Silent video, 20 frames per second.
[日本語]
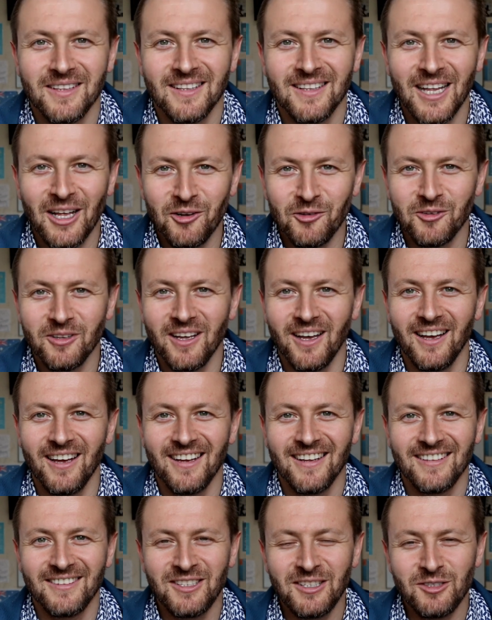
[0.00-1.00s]
なの
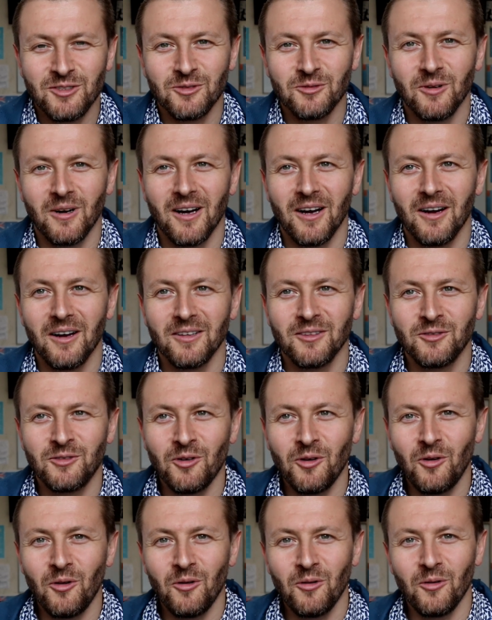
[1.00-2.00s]
で実は
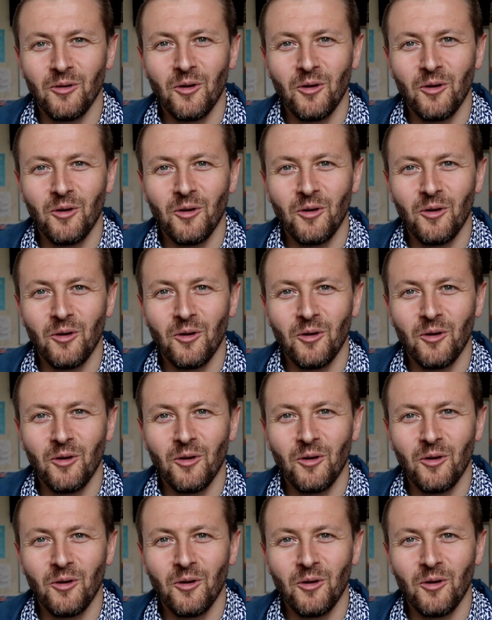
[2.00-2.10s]
ドローン